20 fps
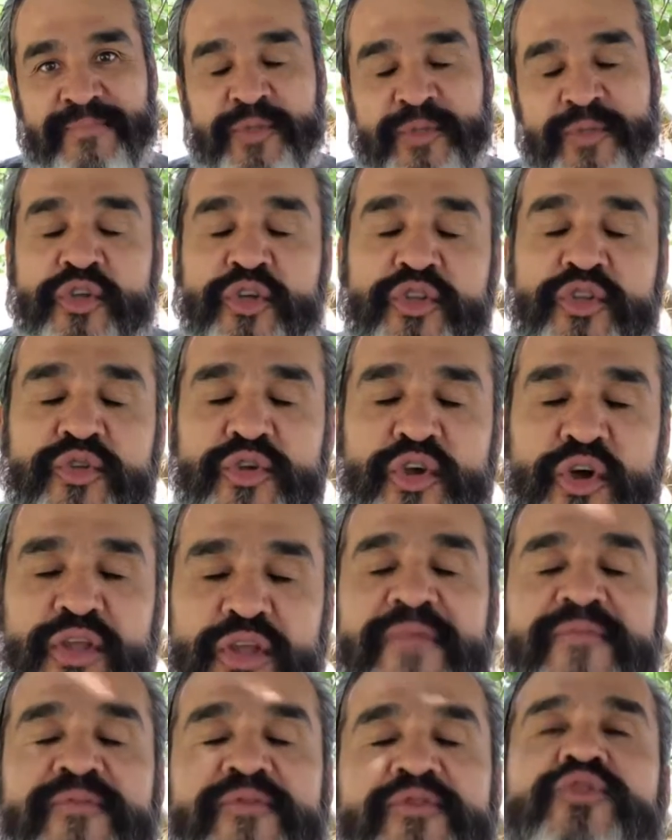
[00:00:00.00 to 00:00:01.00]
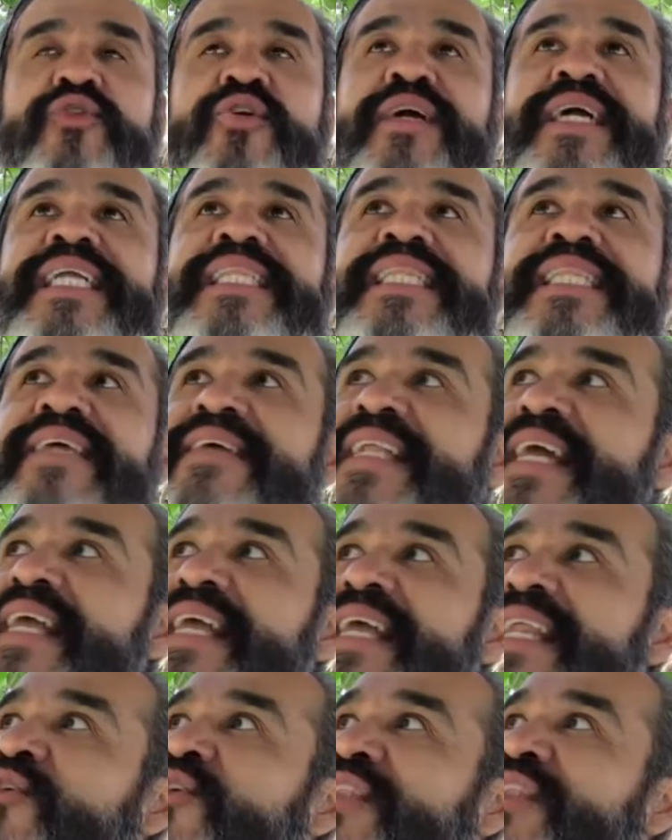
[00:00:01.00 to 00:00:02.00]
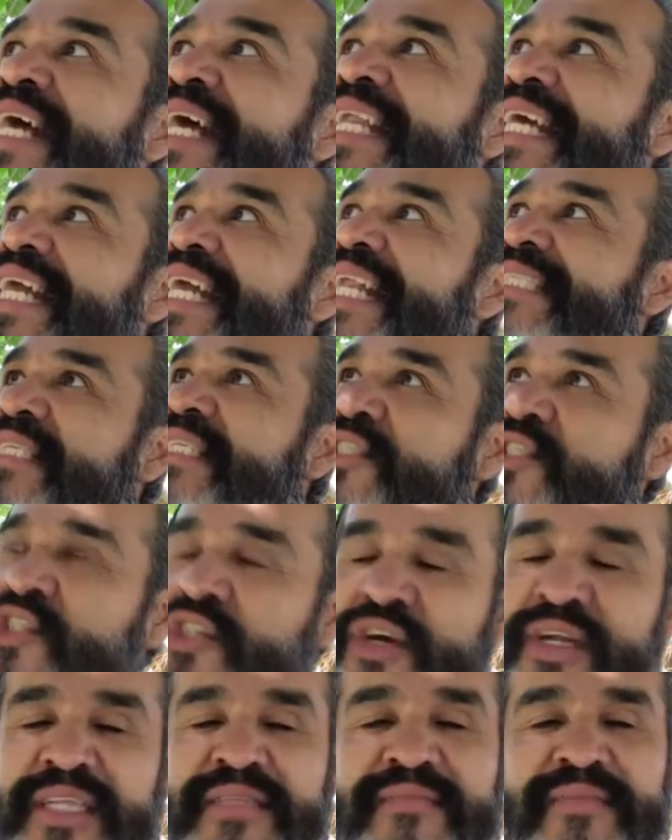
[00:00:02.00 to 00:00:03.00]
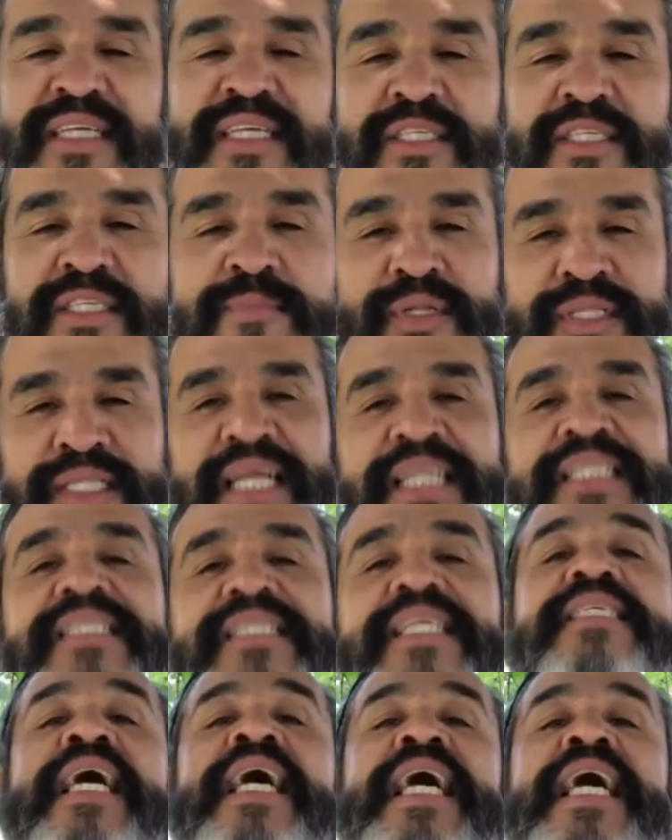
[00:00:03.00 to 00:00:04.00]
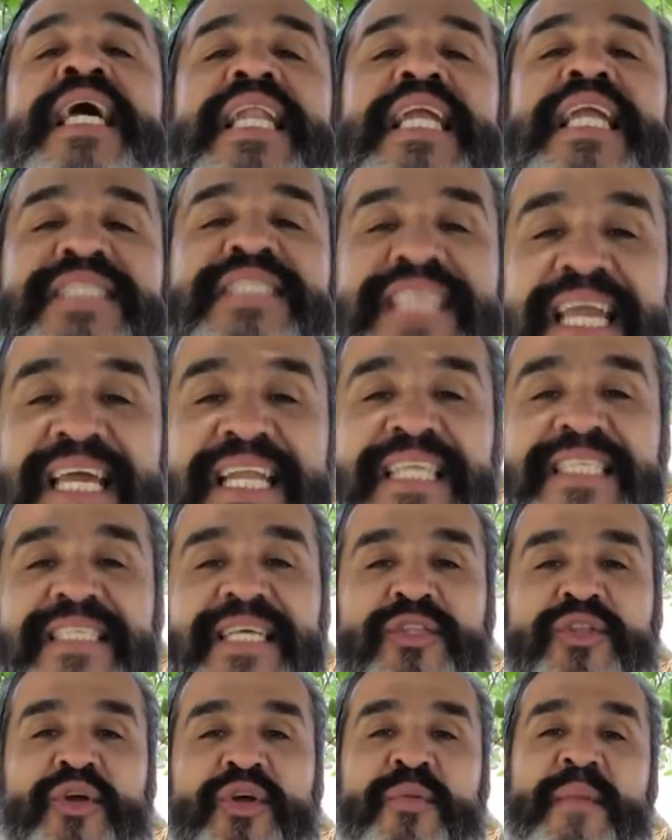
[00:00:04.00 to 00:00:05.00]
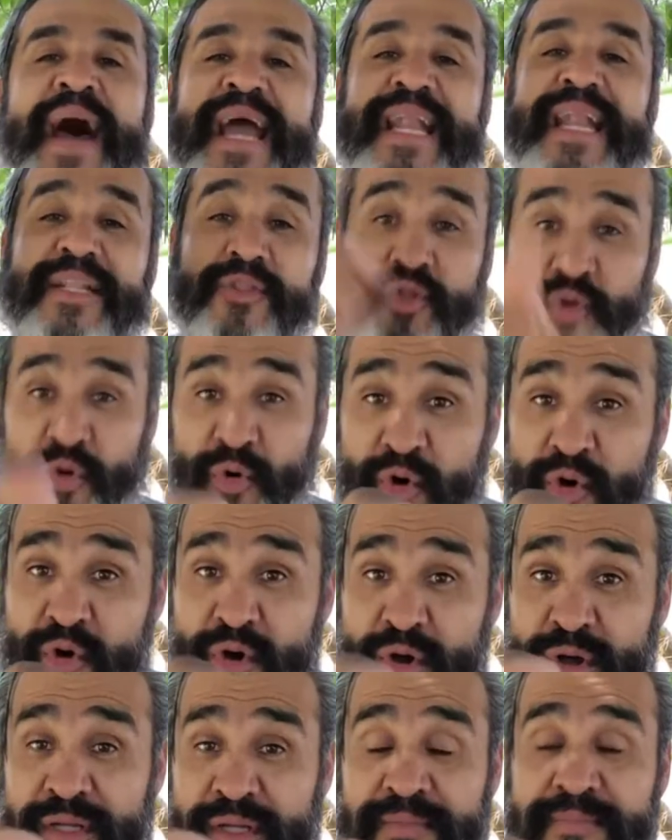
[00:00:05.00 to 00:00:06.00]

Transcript: Yo soy tu yo del futuro que te viene a recordar que las decisiones más importantes las tienes que tomar tú